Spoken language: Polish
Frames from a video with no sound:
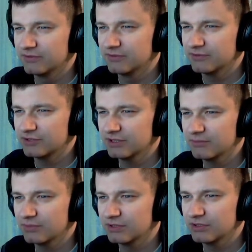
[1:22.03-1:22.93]
7
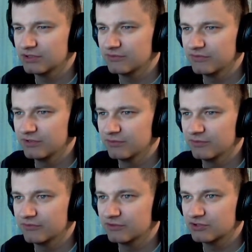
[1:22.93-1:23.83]
e, bodajże
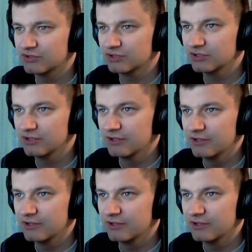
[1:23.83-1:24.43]
filmów, 3,